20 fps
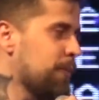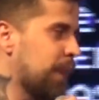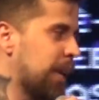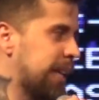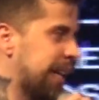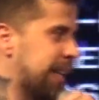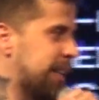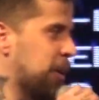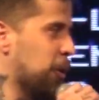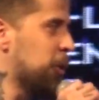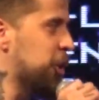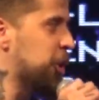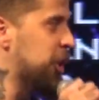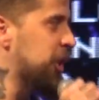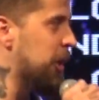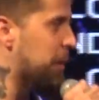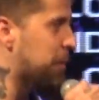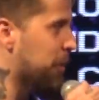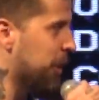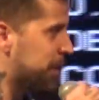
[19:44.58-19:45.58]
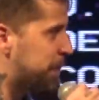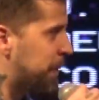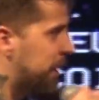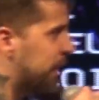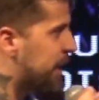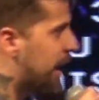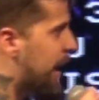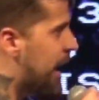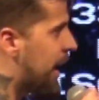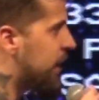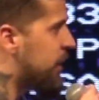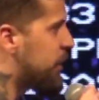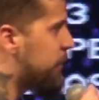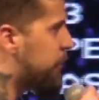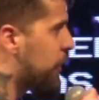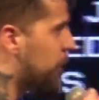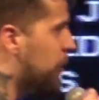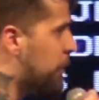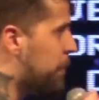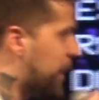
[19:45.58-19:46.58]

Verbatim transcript: da teologia da prosperidade foi um